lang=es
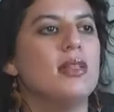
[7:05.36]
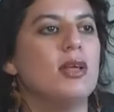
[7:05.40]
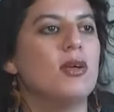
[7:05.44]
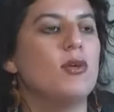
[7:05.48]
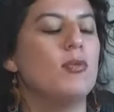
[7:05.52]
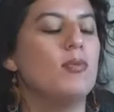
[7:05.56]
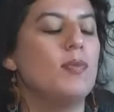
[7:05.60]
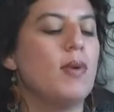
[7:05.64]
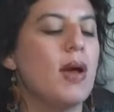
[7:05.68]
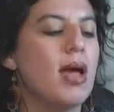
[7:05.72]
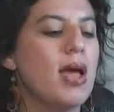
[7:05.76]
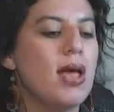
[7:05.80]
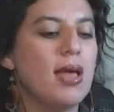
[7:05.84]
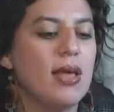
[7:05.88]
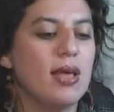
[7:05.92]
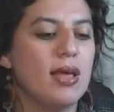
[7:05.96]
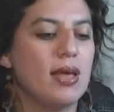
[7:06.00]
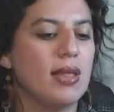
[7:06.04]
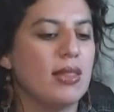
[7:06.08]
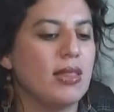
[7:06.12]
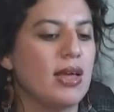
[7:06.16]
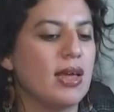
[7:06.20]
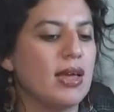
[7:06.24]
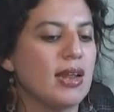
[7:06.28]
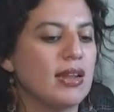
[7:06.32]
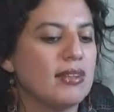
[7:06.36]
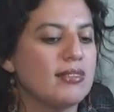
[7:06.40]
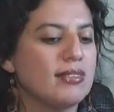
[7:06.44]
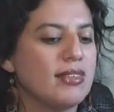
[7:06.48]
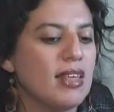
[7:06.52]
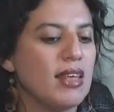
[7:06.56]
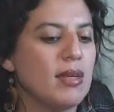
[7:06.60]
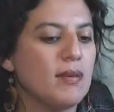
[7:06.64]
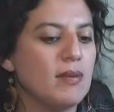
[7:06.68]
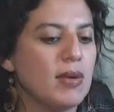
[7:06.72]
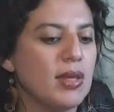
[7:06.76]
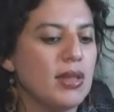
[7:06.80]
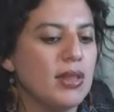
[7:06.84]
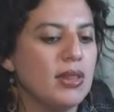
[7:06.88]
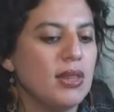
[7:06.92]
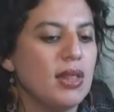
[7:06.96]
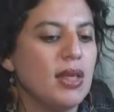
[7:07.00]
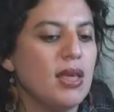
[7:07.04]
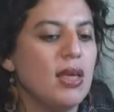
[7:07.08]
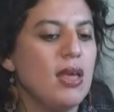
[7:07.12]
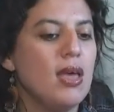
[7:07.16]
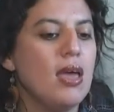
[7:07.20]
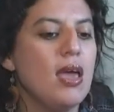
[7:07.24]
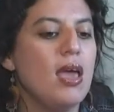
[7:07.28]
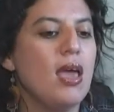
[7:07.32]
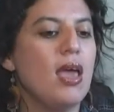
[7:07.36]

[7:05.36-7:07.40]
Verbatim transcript: disculpa, eh, desgraciadamente